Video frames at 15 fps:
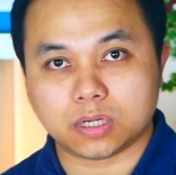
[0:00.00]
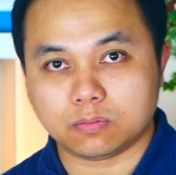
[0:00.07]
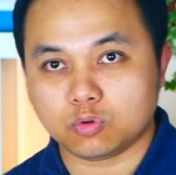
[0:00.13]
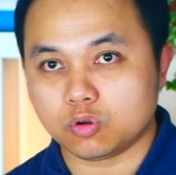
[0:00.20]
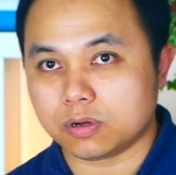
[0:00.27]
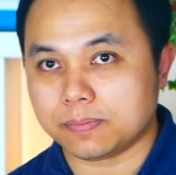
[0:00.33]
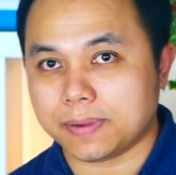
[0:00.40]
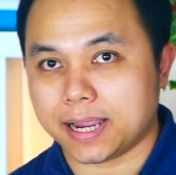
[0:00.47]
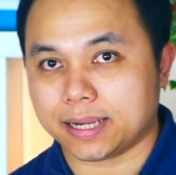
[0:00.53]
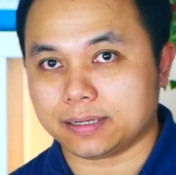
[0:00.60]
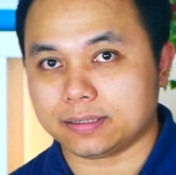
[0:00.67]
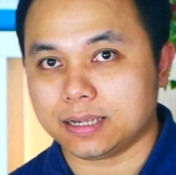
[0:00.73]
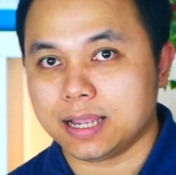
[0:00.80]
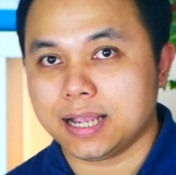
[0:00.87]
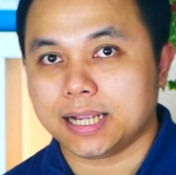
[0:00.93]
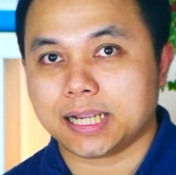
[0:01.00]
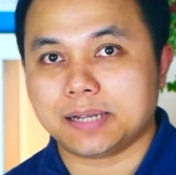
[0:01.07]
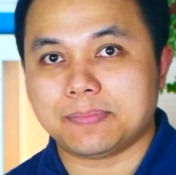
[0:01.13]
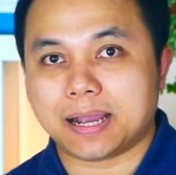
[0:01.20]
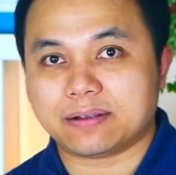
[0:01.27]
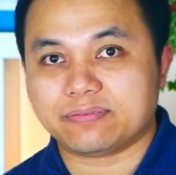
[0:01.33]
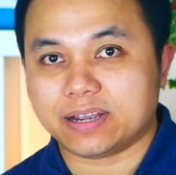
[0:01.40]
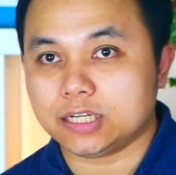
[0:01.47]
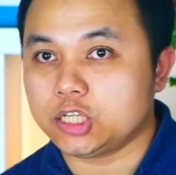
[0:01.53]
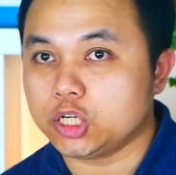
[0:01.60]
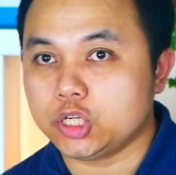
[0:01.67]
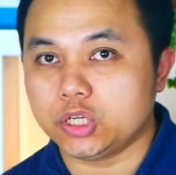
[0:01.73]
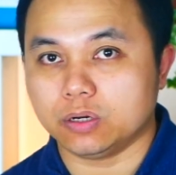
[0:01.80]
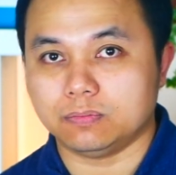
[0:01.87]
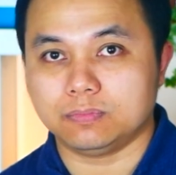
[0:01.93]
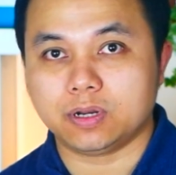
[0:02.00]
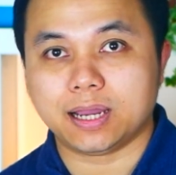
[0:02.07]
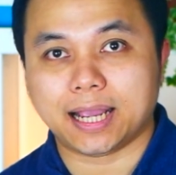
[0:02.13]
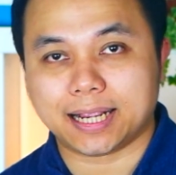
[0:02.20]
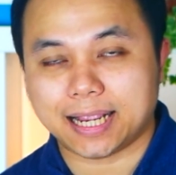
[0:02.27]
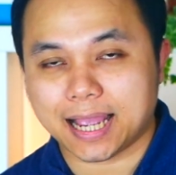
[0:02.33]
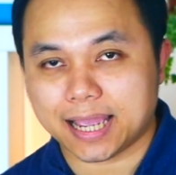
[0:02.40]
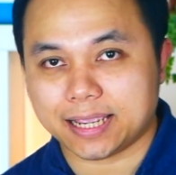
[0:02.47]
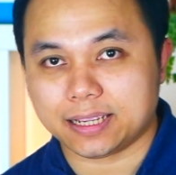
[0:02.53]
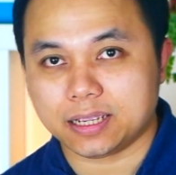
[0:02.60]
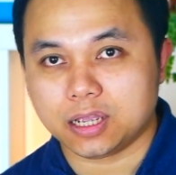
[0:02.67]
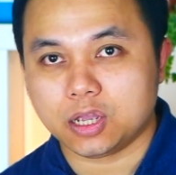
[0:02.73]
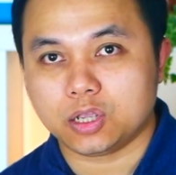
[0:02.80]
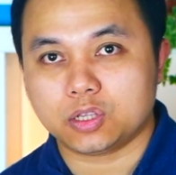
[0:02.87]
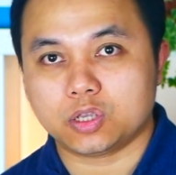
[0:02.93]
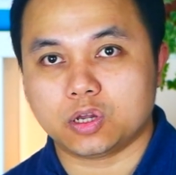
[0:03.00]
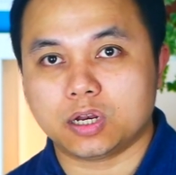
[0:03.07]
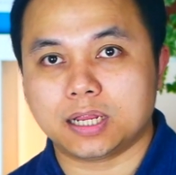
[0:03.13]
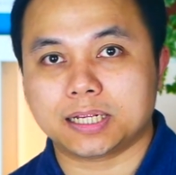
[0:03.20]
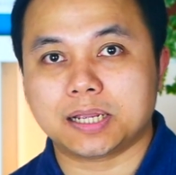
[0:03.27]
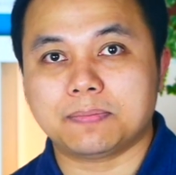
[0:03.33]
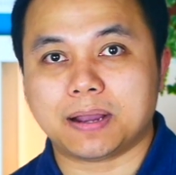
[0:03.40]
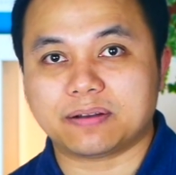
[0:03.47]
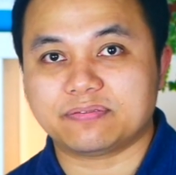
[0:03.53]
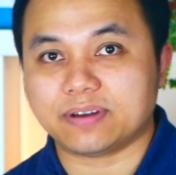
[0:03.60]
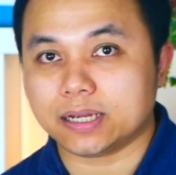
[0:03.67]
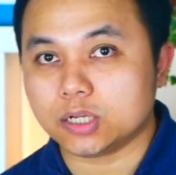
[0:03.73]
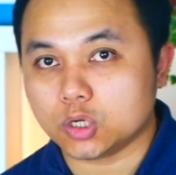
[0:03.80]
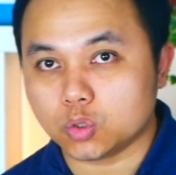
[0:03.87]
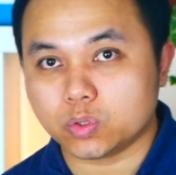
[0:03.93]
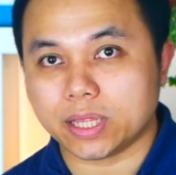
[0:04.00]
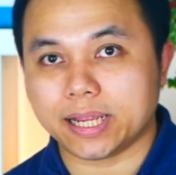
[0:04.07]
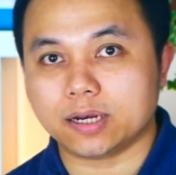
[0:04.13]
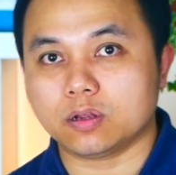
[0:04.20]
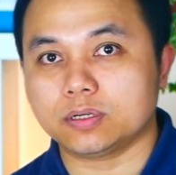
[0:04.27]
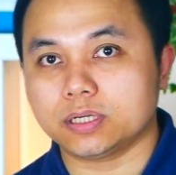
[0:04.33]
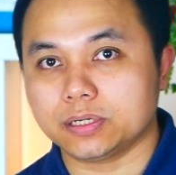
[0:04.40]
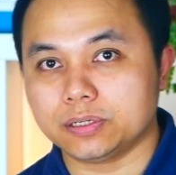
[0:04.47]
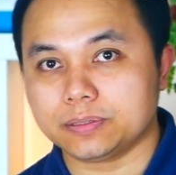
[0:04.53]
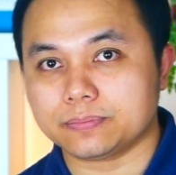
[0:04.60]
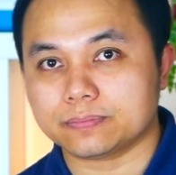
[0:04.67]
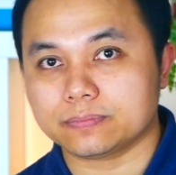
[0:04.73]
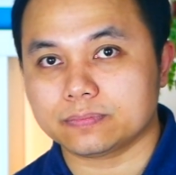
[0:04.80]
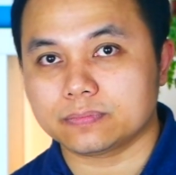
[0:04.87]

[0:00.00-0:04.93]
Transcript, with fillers: sống của các bạn các bạn phải sử dụng nó hàng ngày cho nên các bạn phải ưu tiên nó trước